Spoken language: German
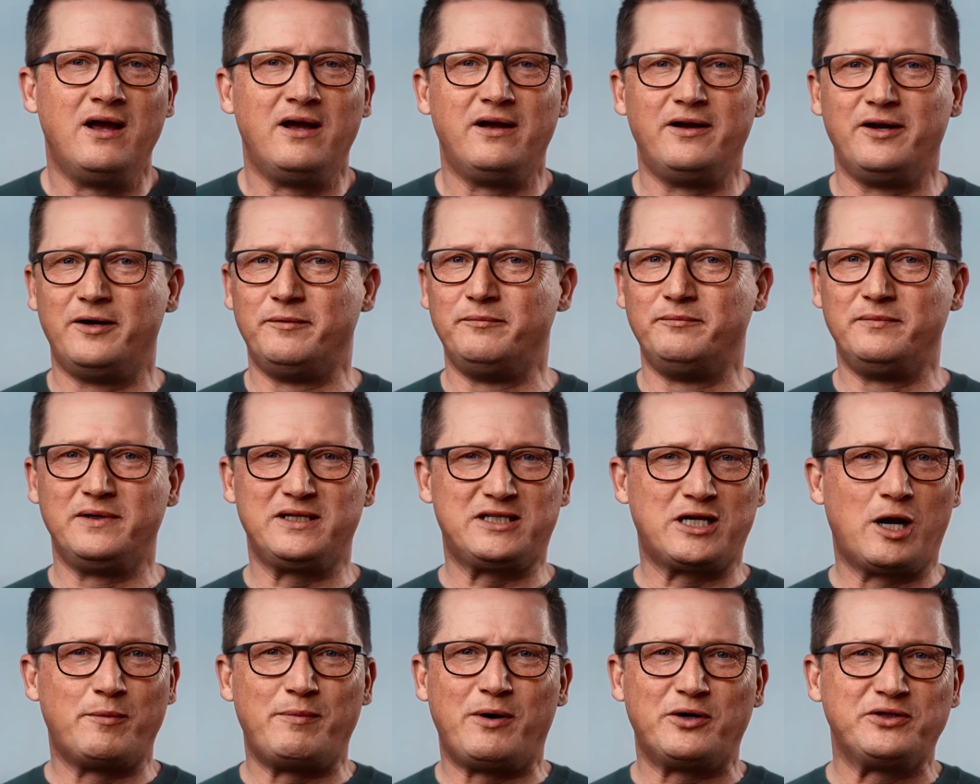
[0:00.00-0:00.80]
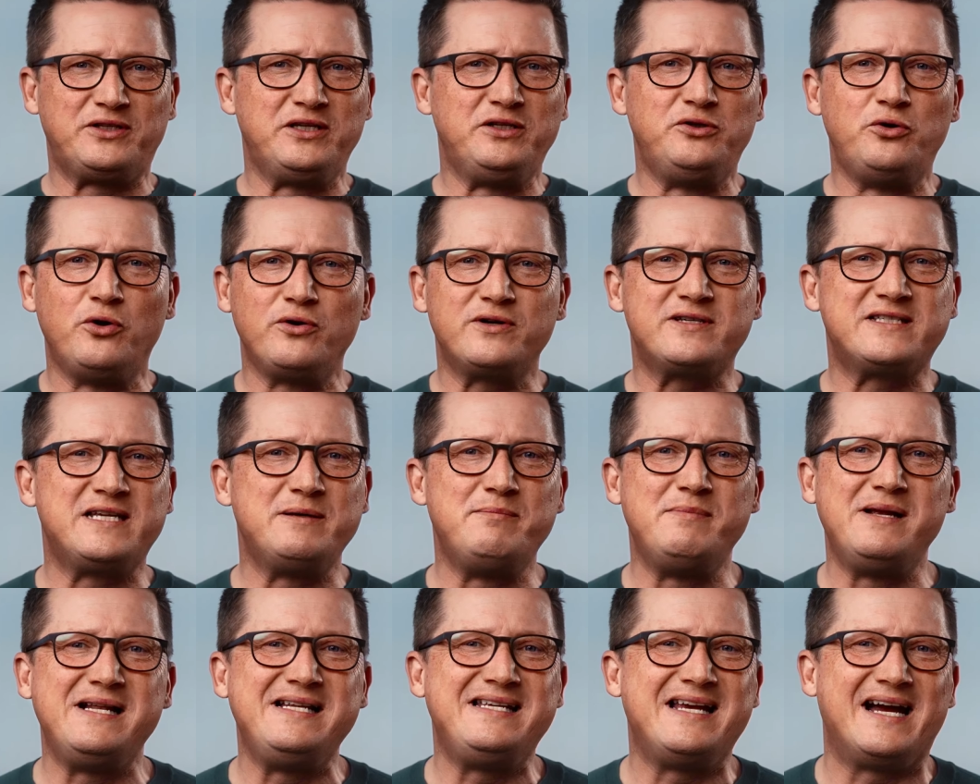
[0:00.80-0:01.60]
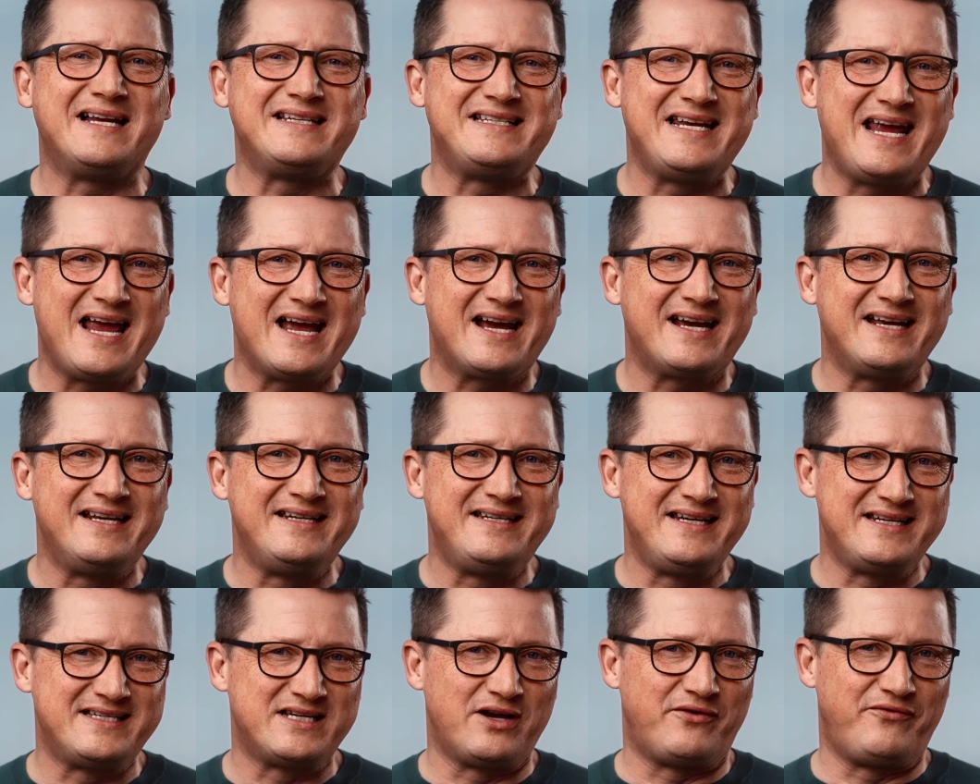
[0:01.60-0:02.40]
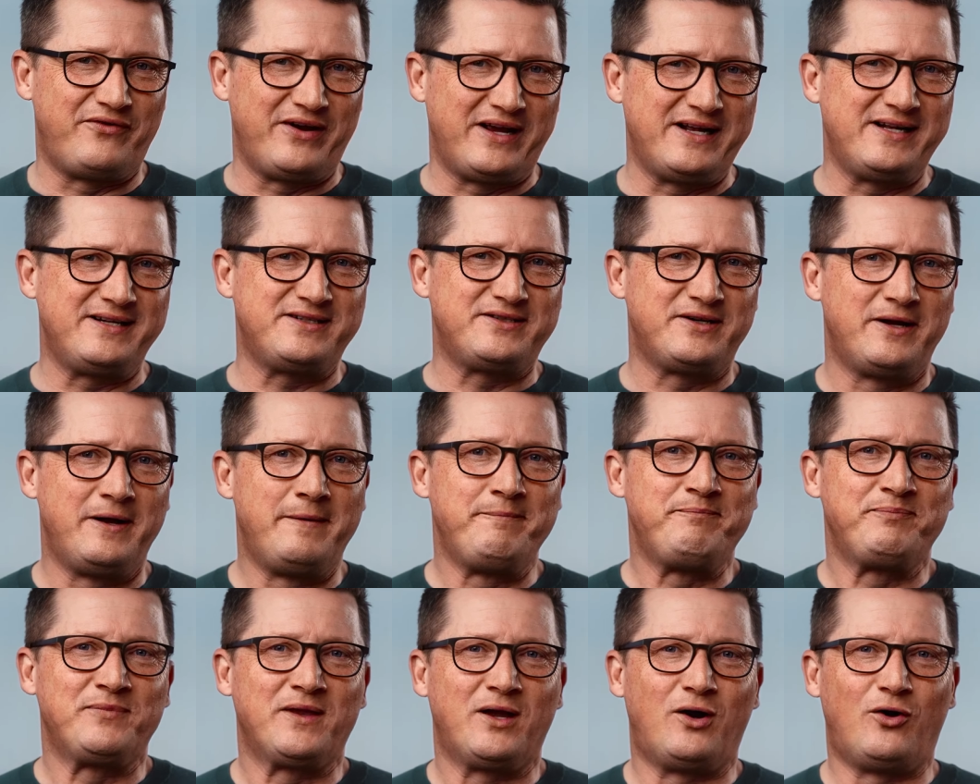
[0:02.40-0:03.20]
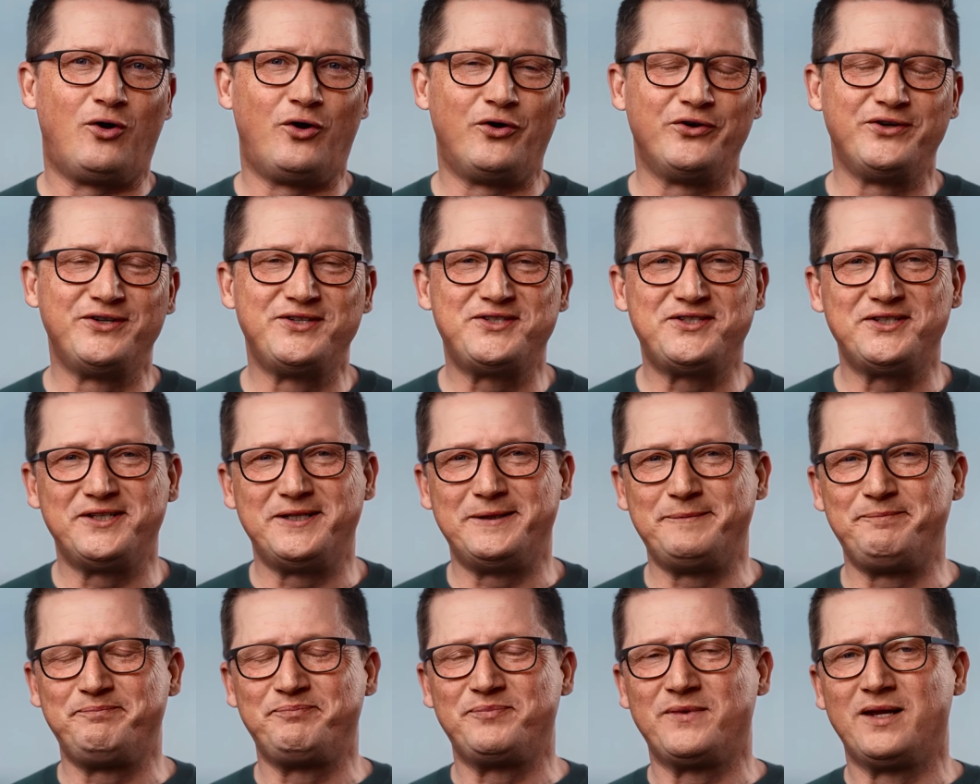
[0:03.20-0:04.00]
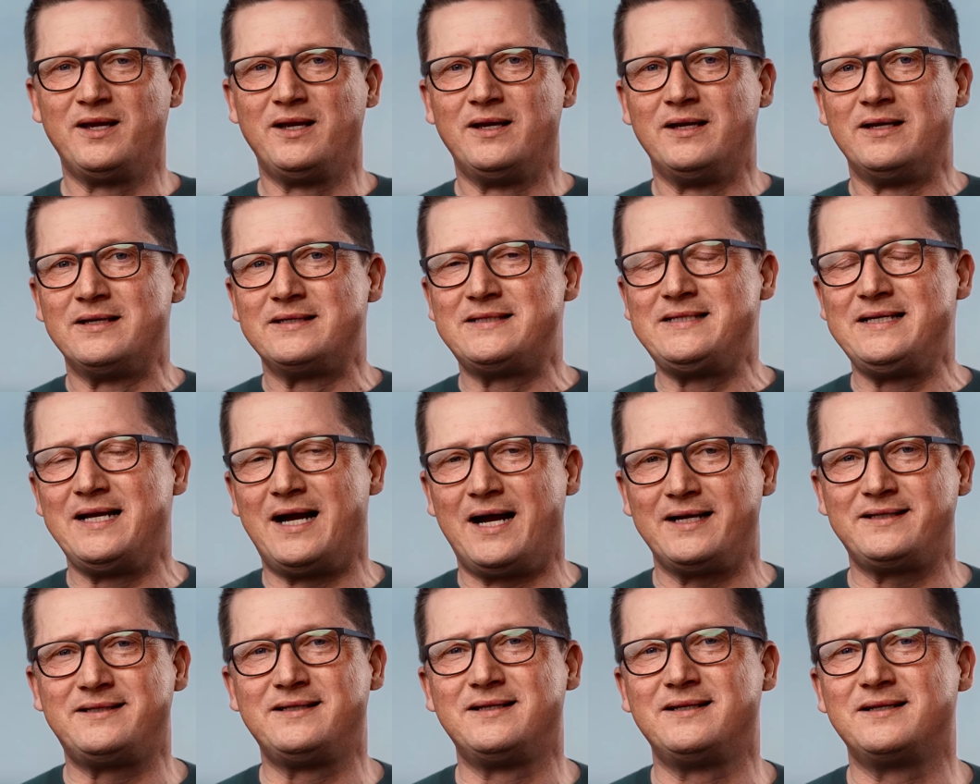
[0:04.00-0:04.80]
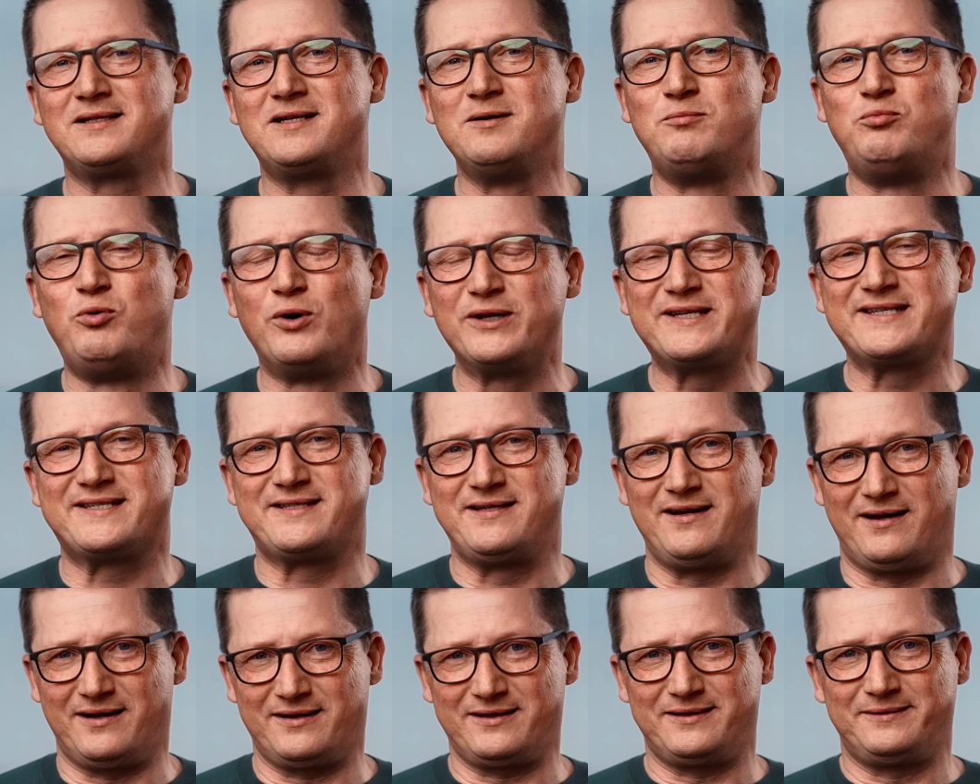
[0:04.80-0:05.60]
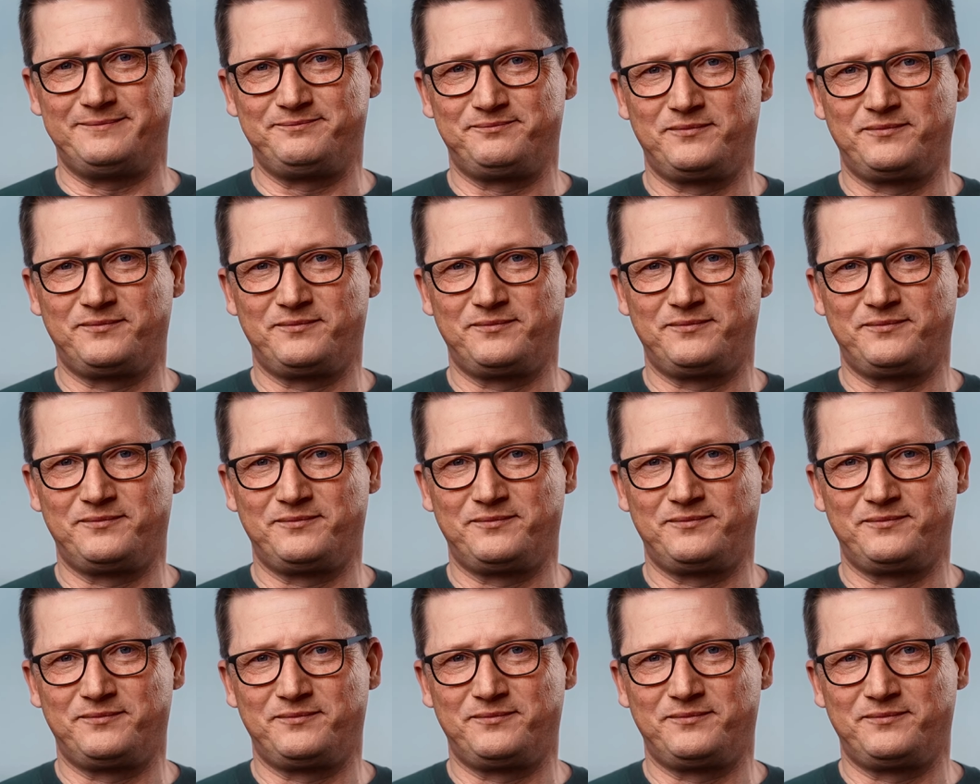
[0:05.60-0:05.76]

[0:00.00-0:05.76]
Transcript: Ähm, ich glaube, auch die jüngste Milliardärin dieser Welt. Und ähm, sie hatte Geburtstag.